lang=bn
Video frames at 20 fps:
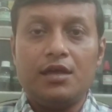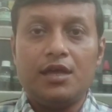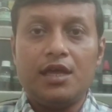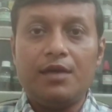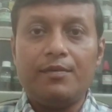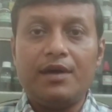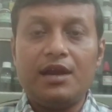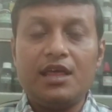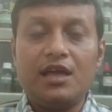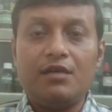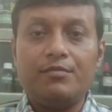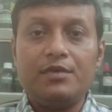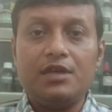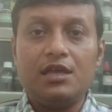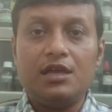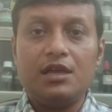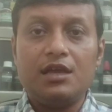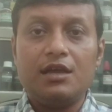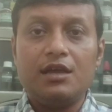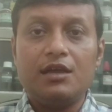এবারে আমি
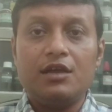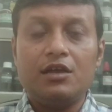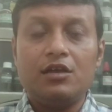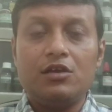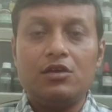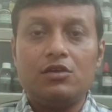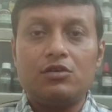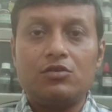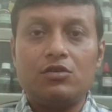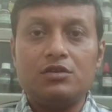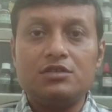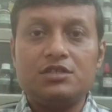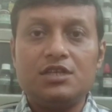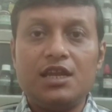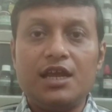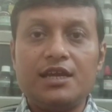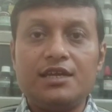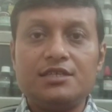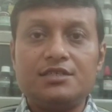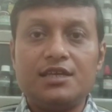
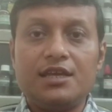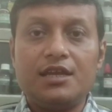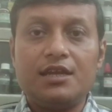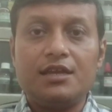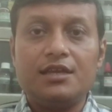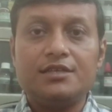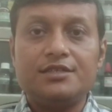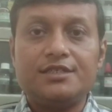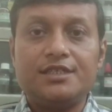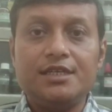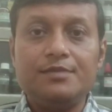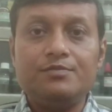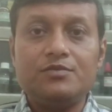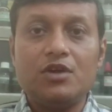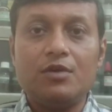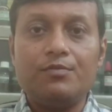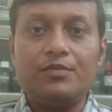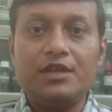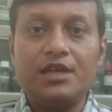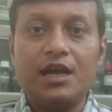টনসিলাইটিসের
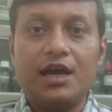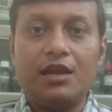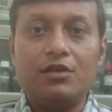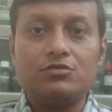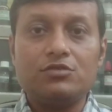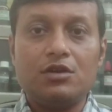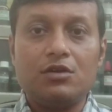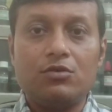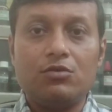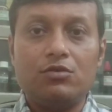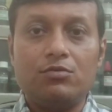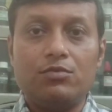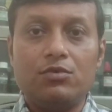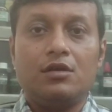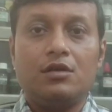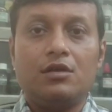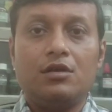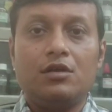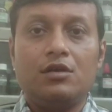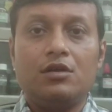সিমটম নিয়ে আলোচনা করব
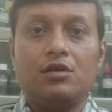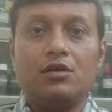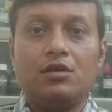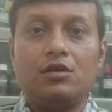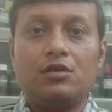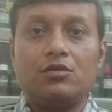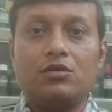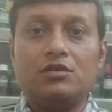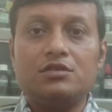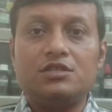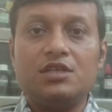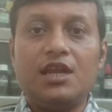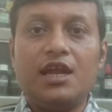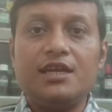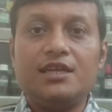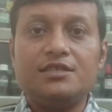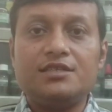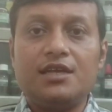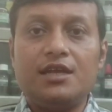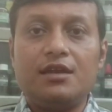
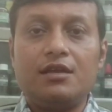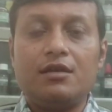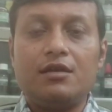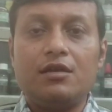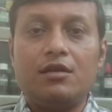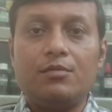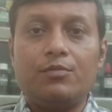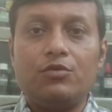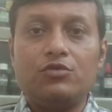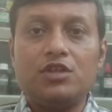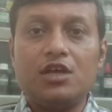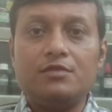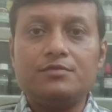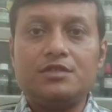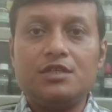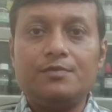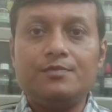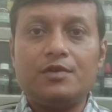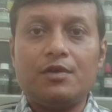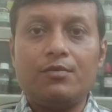টনসিলাইটিসের প্রধান
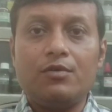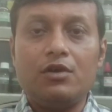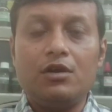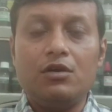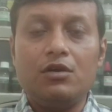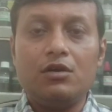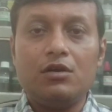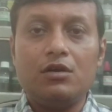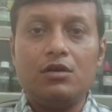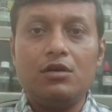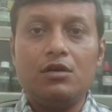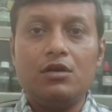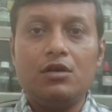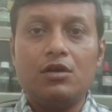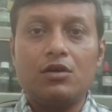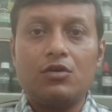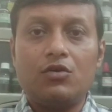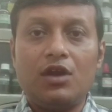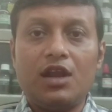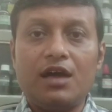সিমটম হলো
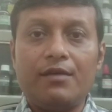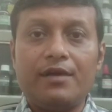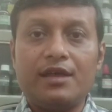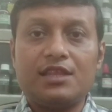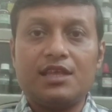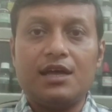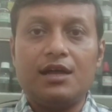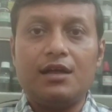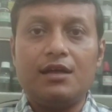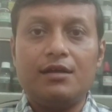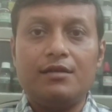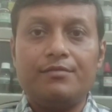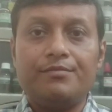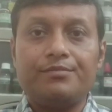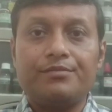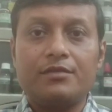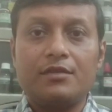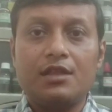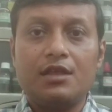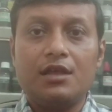গলা ব্যথা
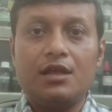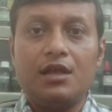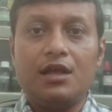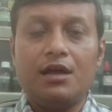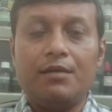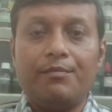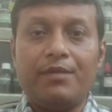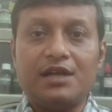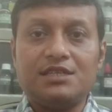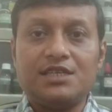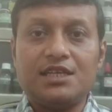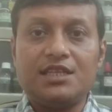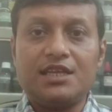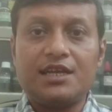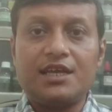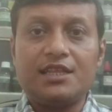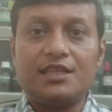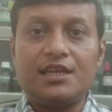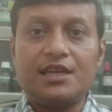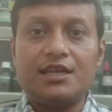বাচ্চাদের
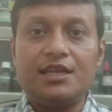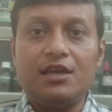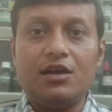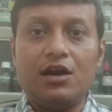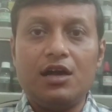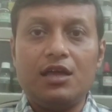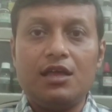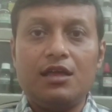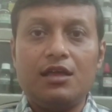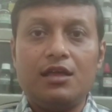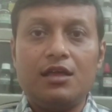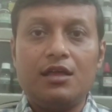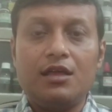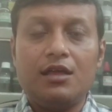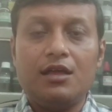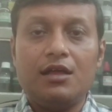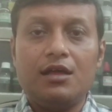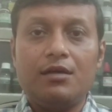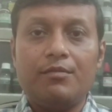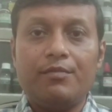ক্ষেত্রে কি হয়
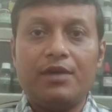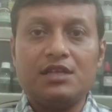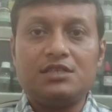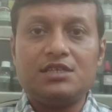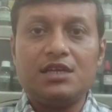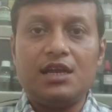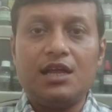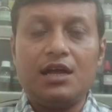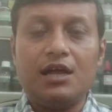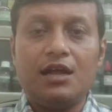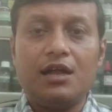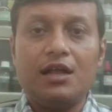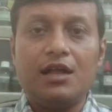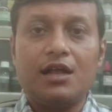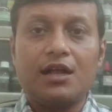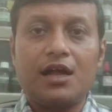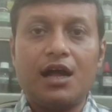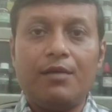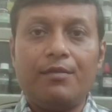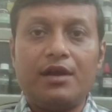বাচ্চারা
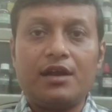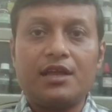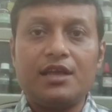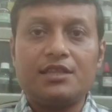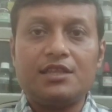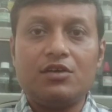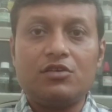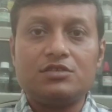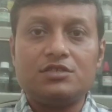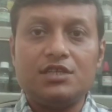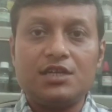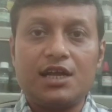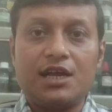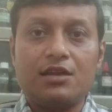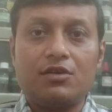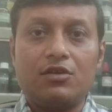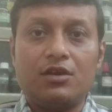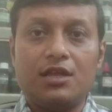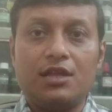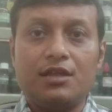খাবার খেতে অস্বীকার
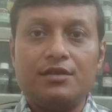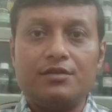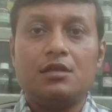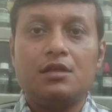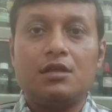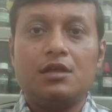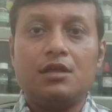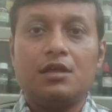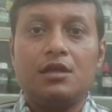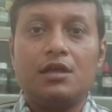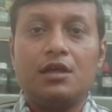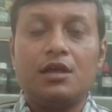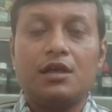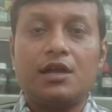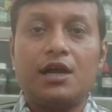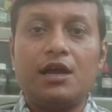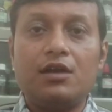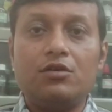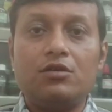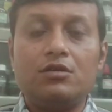করে
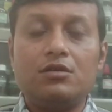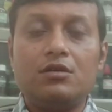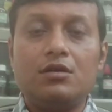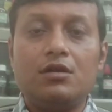কারণ